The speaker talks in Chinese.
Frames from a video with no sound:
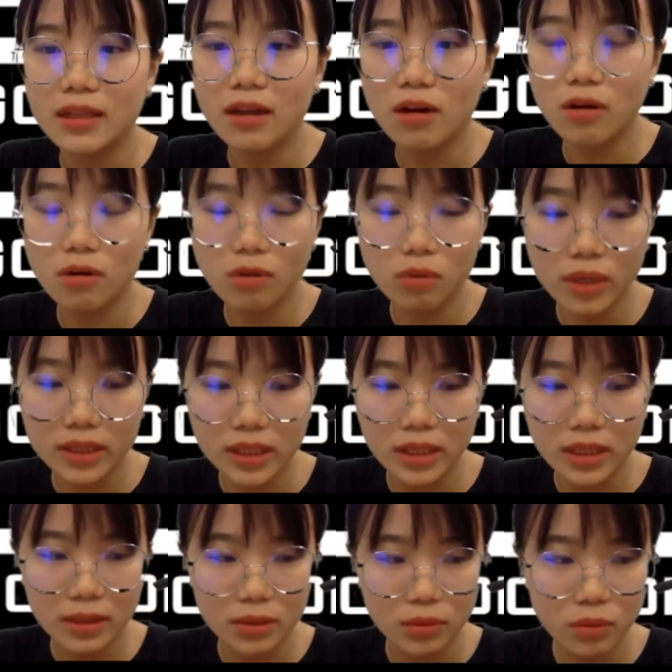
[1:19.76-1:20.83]
然后或
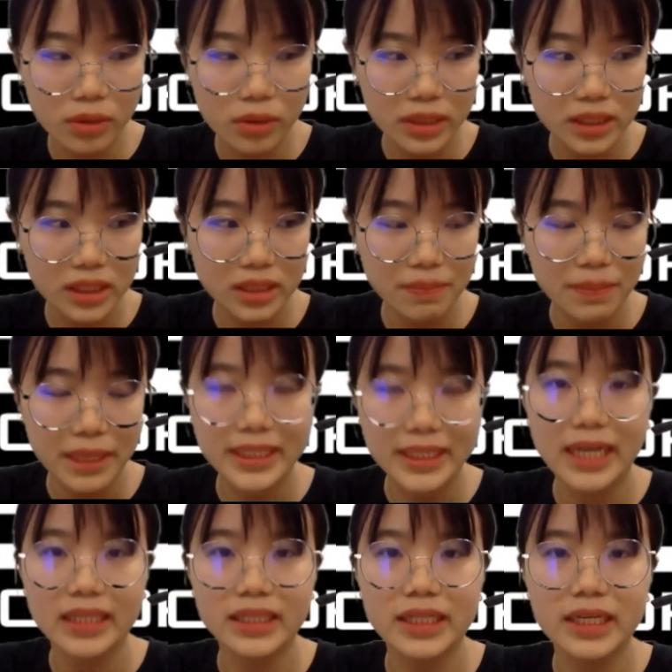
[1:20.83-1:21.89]
者如果你是平
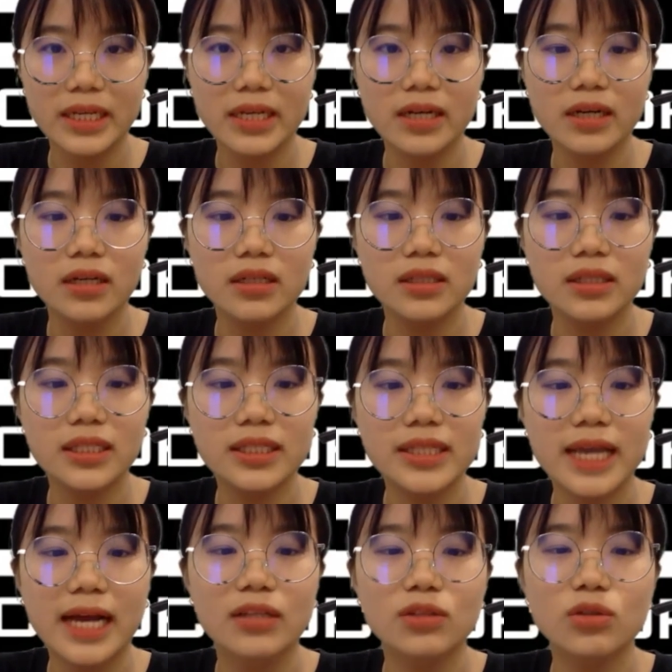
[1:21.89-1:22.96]
常这个经
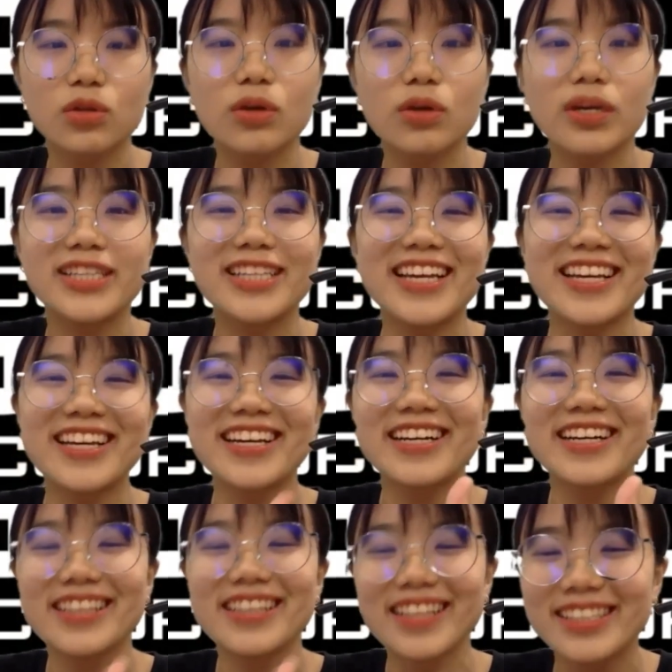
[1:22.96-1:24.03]
常吹这
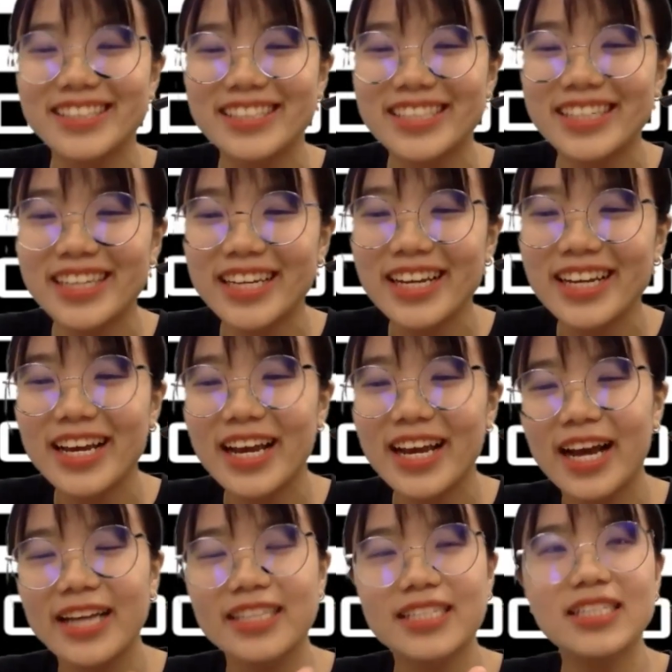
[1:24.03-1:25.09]
个冷气，
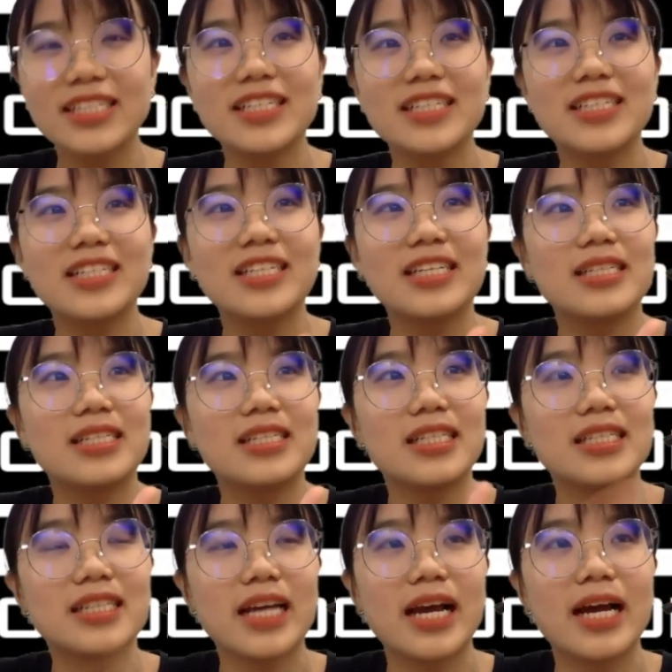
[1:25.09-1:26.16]
还是你
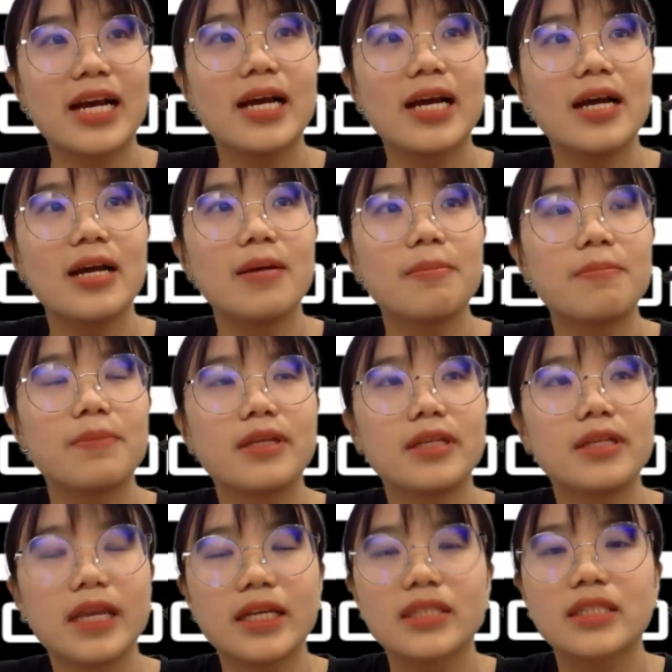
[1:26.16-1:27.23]
经常
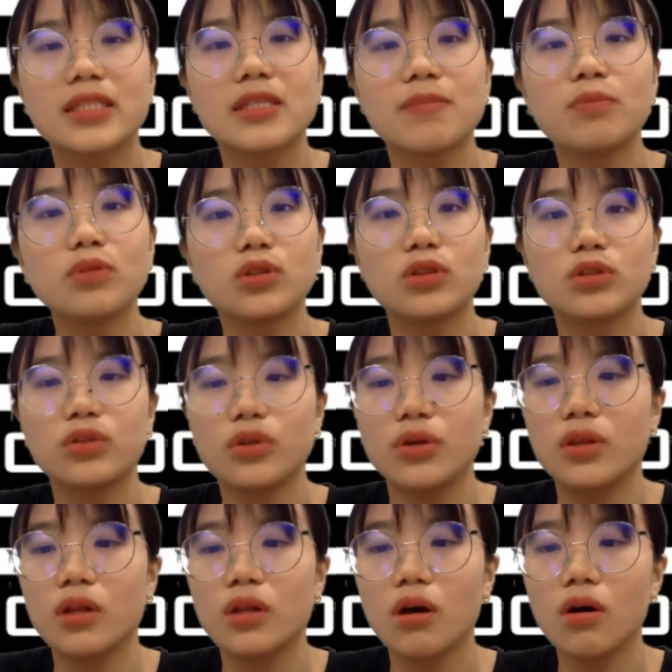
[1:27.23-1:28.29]
饮食不均
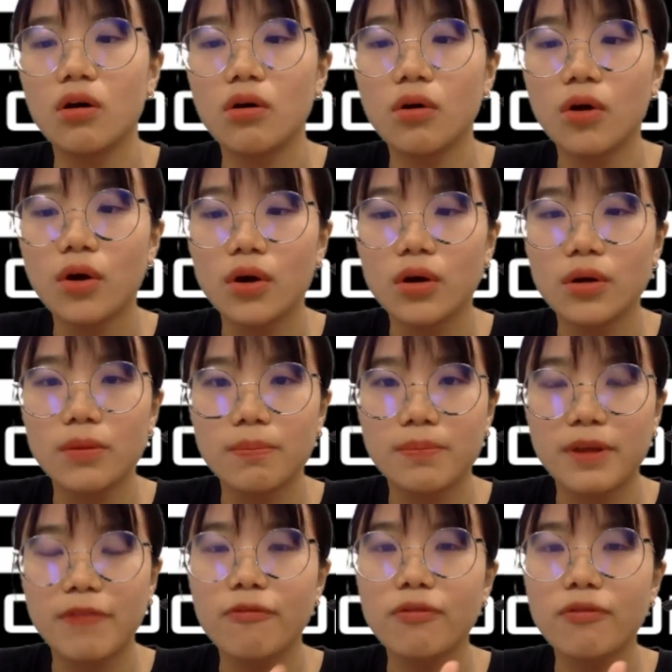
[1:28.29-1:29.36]
匀，然后
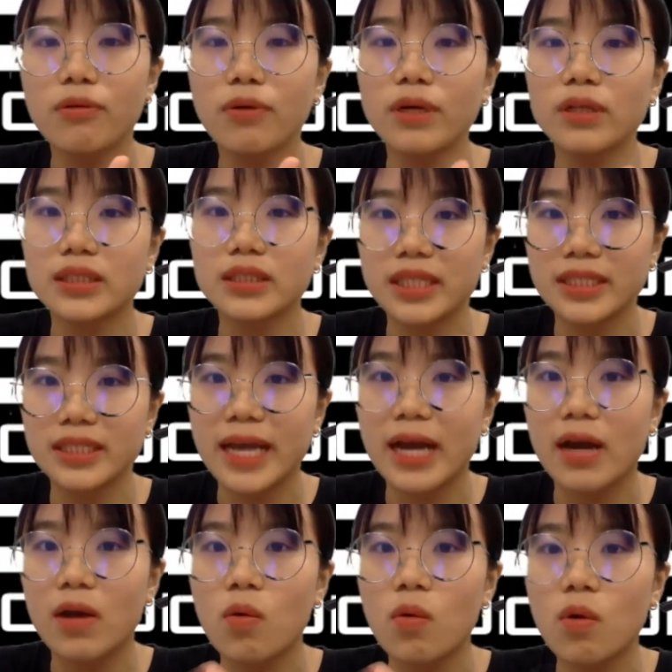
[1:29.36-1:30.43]
皮肤会经
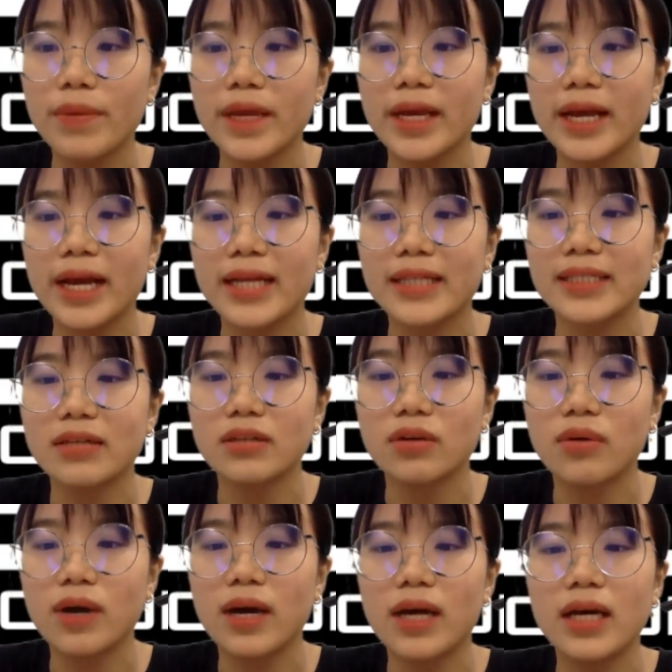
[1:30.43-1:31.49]
常过敏、干燥的
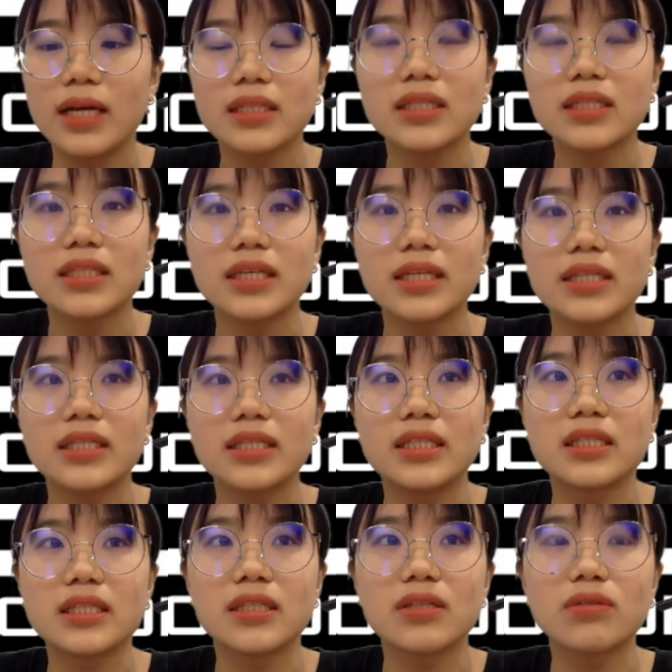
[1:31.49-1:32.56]
话，这些其
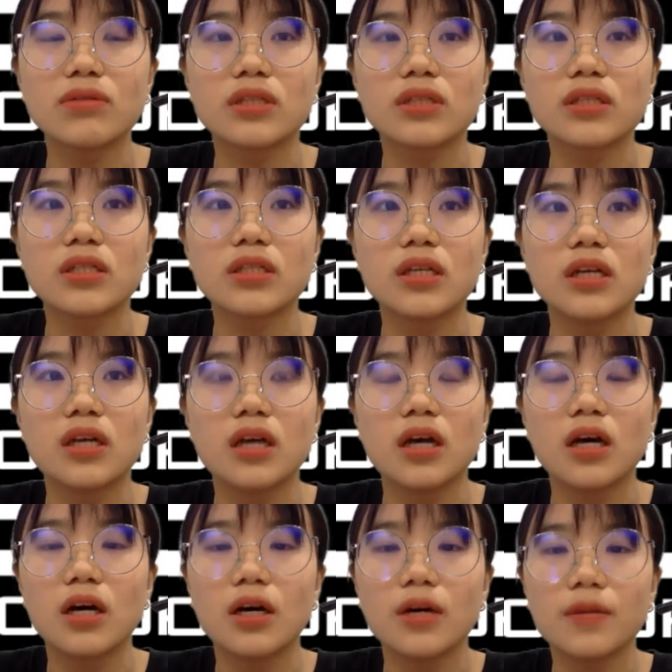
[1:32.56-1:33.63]
实都是
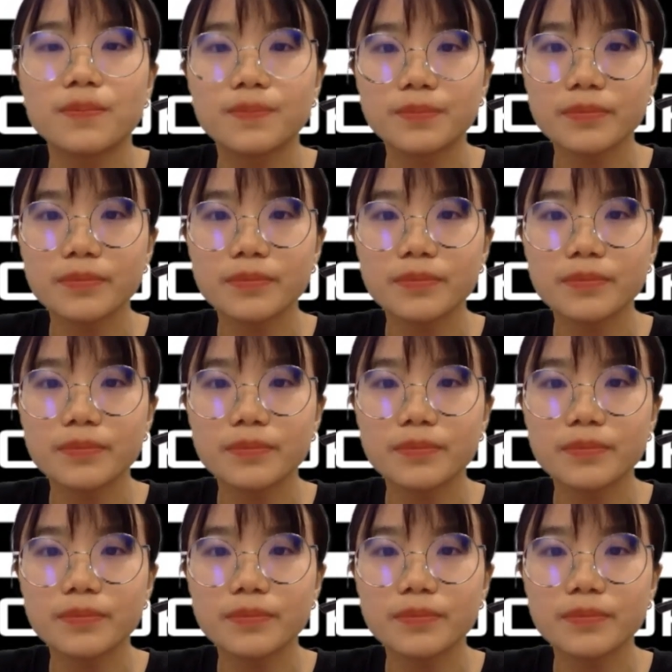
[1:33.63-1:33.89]
呃。